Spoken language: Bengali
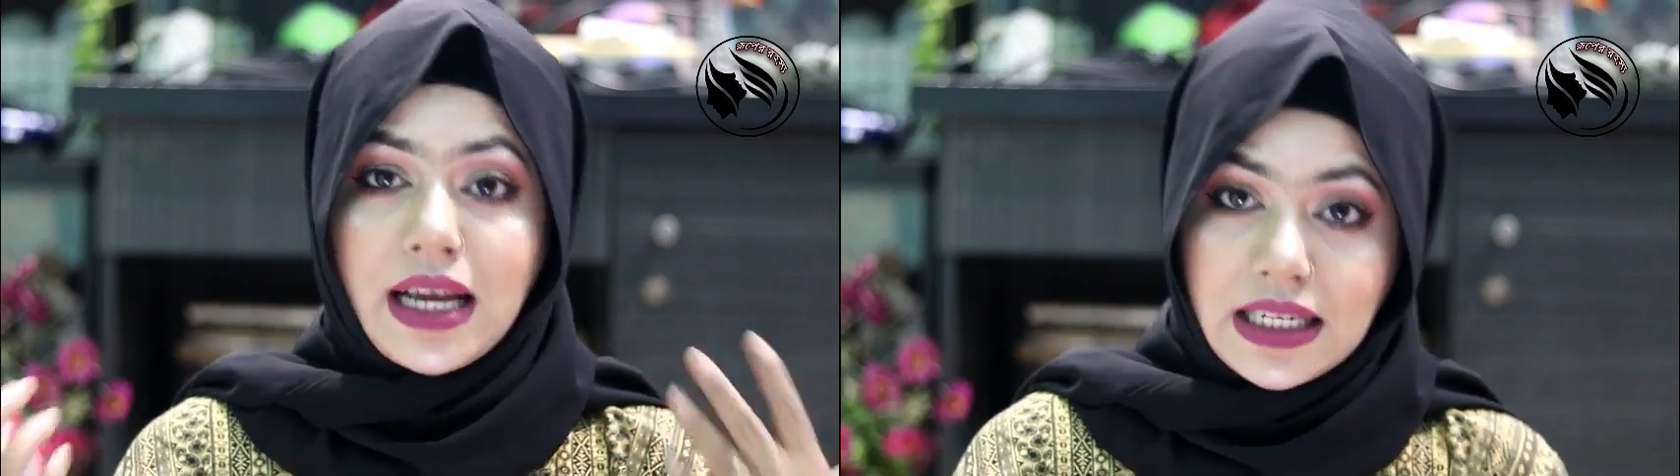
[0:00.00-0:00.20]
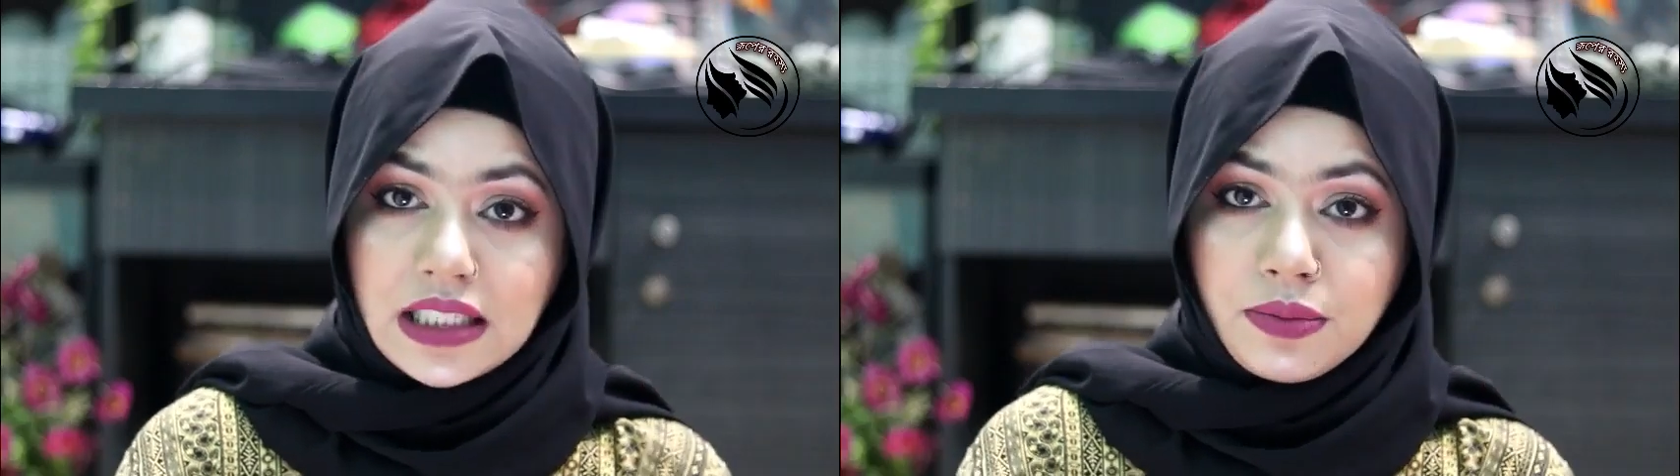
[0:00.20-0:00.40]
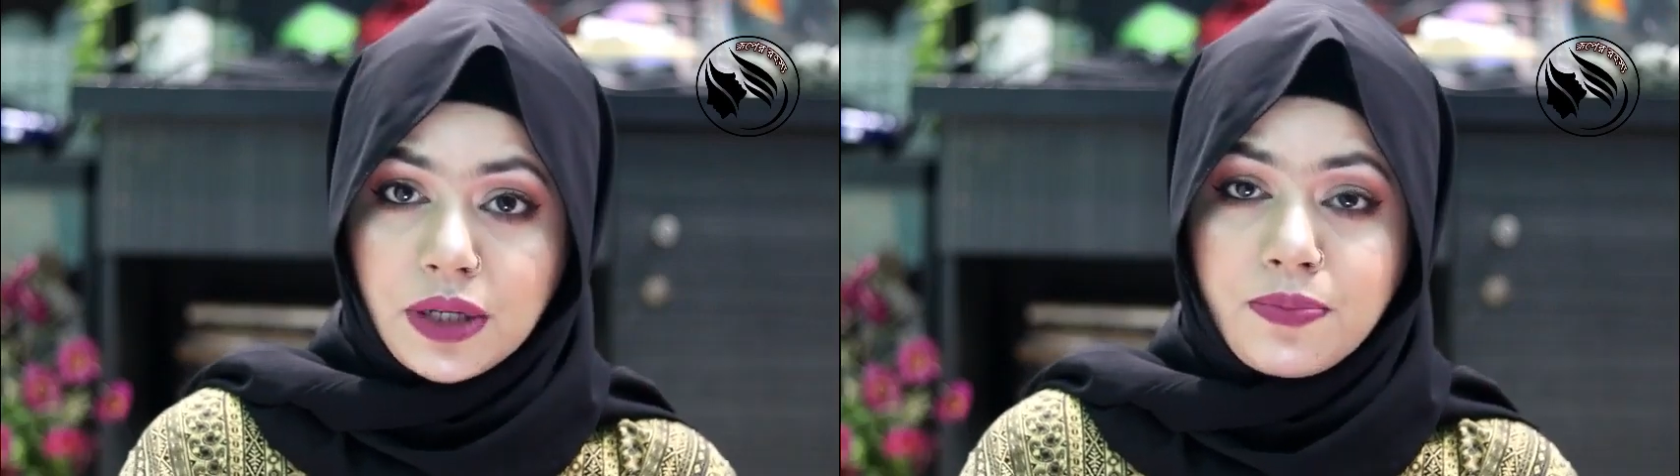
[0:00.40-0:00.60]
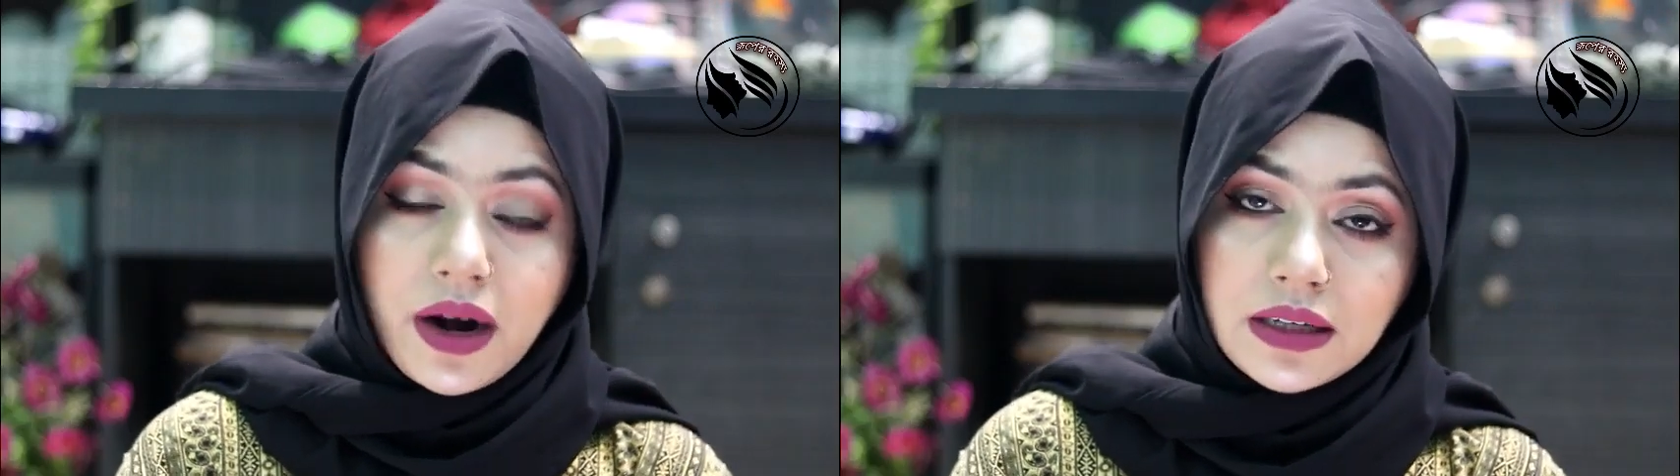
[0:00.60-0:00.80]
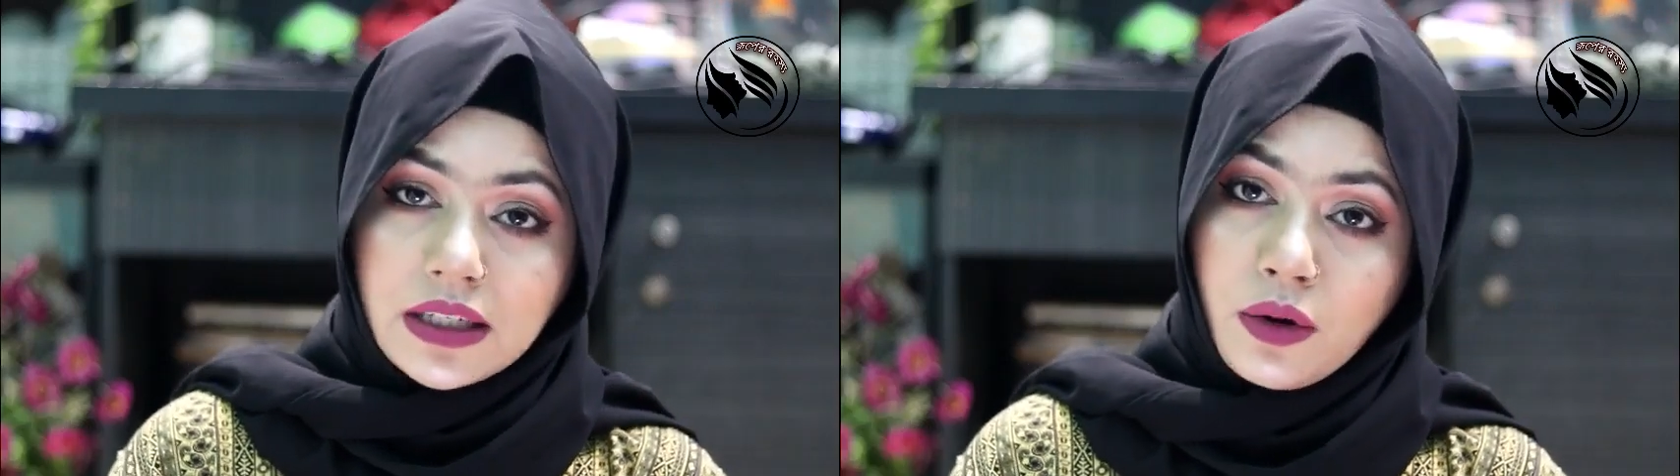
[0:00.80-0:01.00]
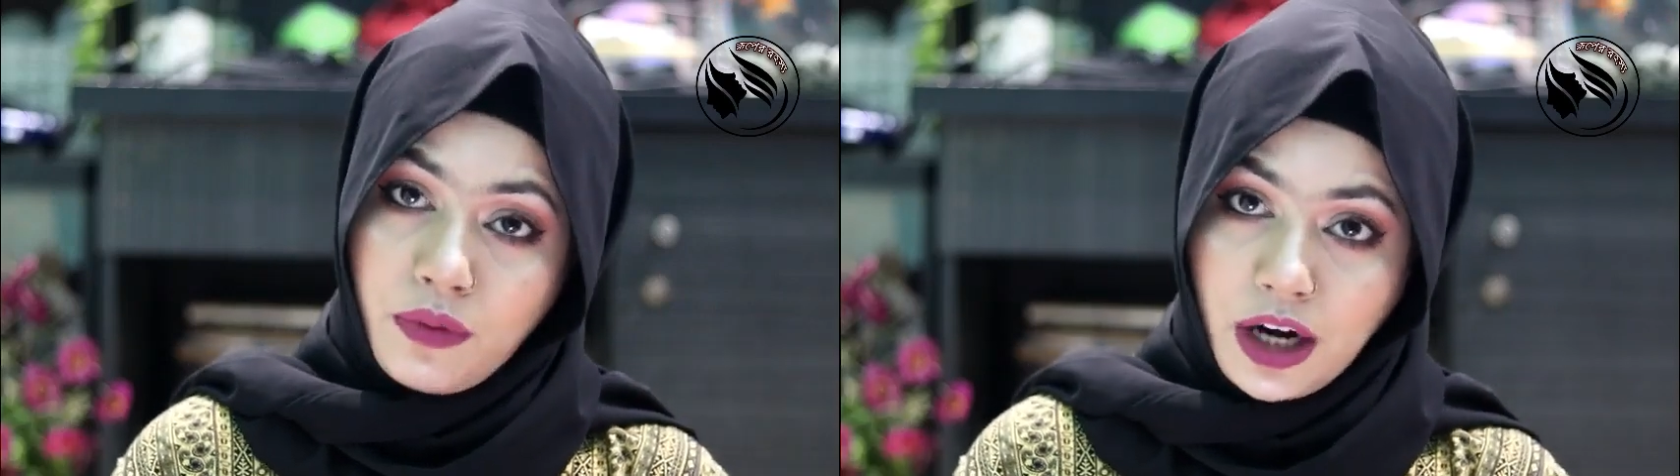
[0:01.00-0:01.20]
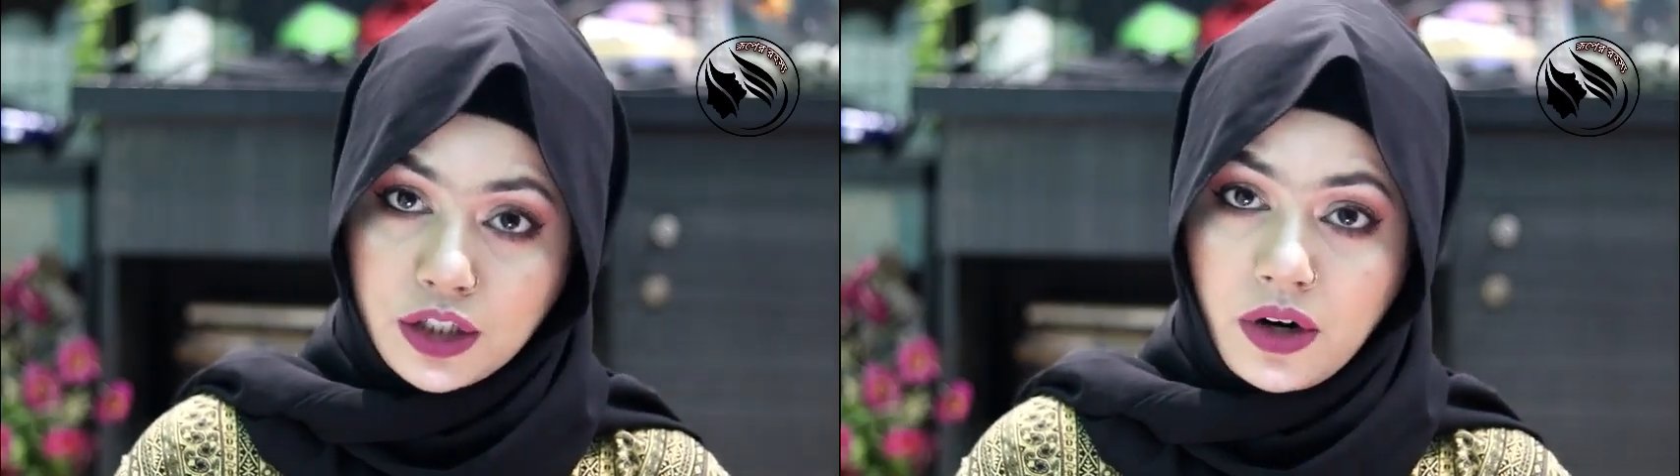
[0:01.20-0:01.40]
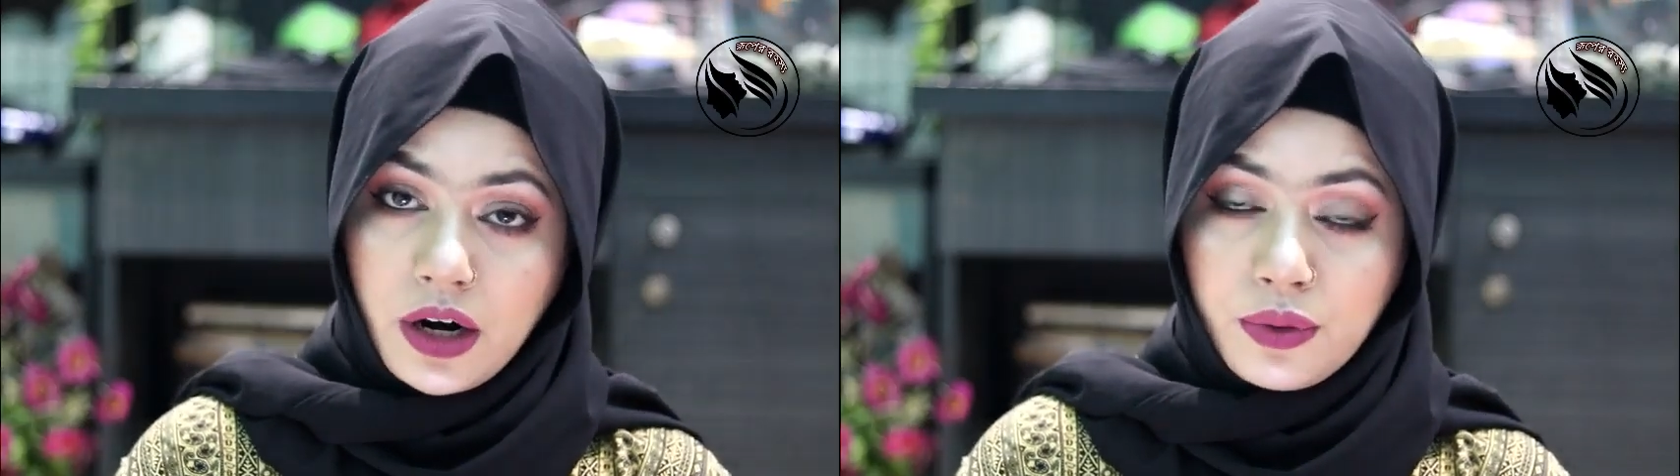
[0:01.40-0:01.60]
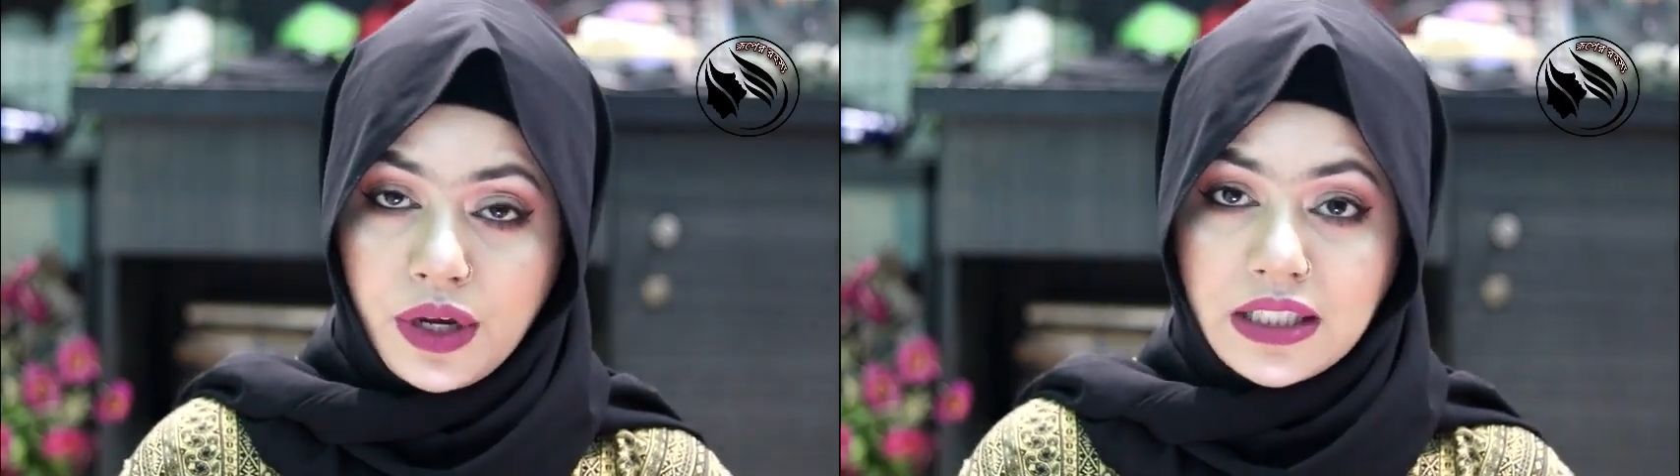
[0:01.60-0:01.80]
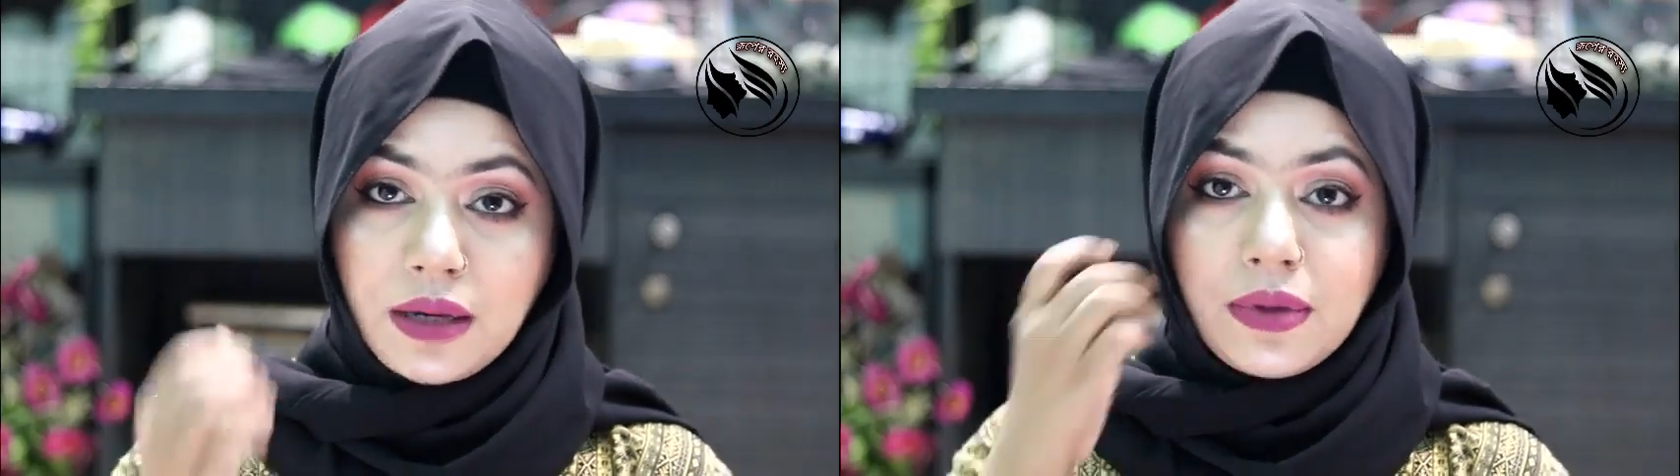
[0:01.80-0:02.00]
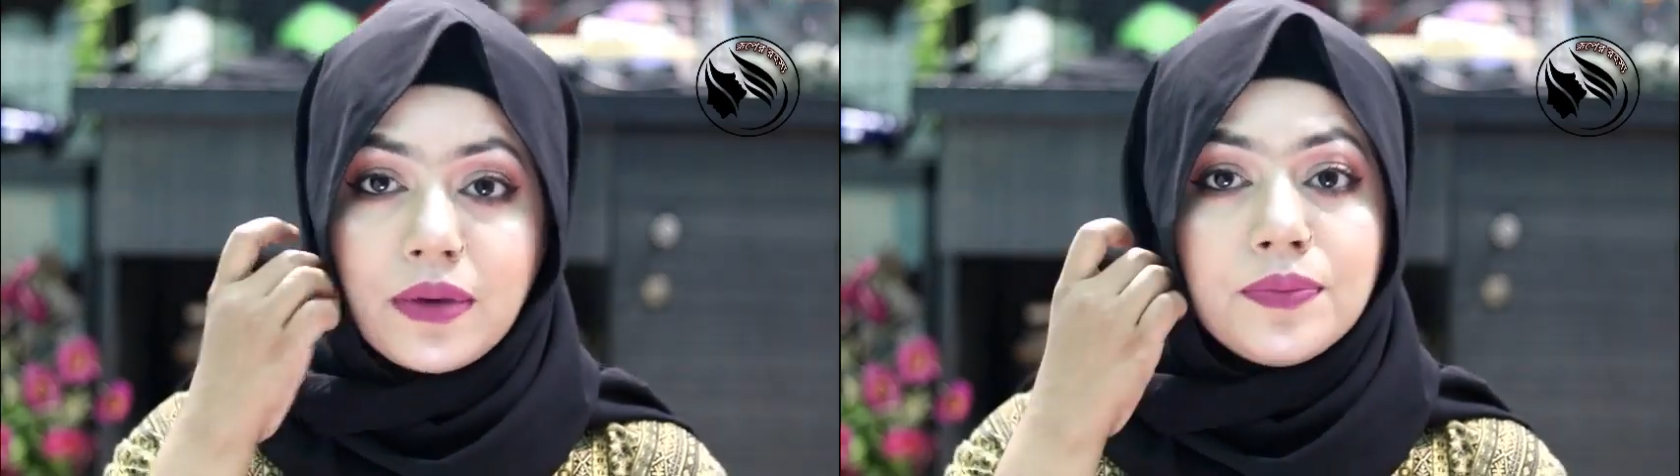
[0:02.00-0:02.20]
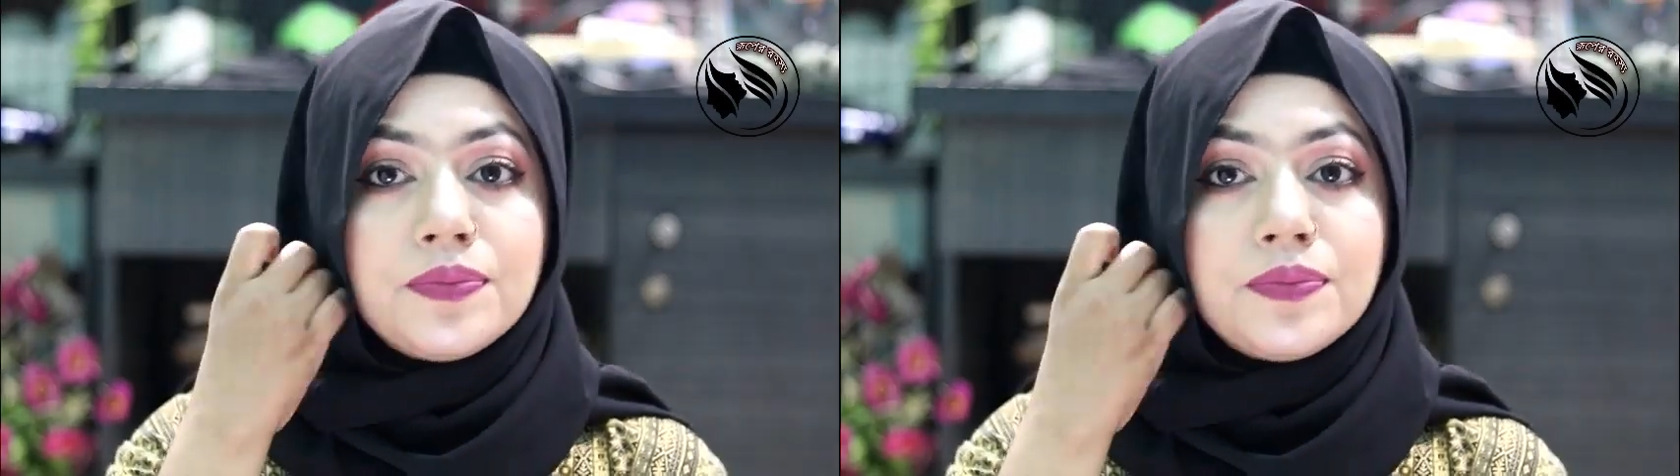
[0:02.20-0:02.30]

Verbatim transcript: ইন্টিমেট পার্টটা ওয়াশ করা হয়ে যাবে